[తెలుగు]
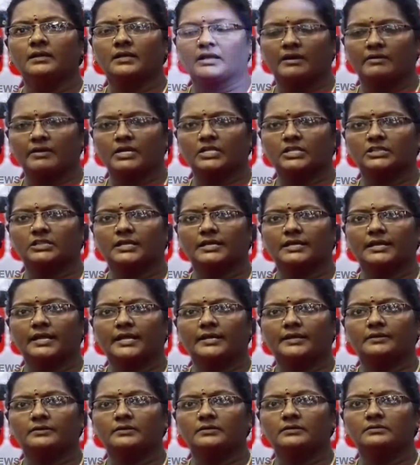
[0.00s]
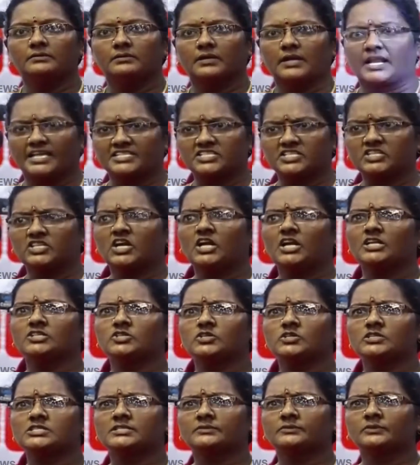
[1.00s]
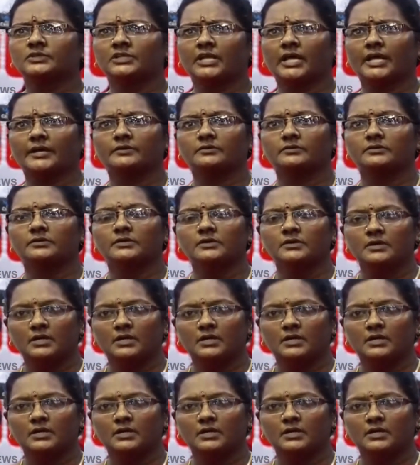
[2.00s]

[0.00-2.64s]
ఎవరొద్దన్నారు నచ్చిన వాళ్ళు చూసుకుంటారు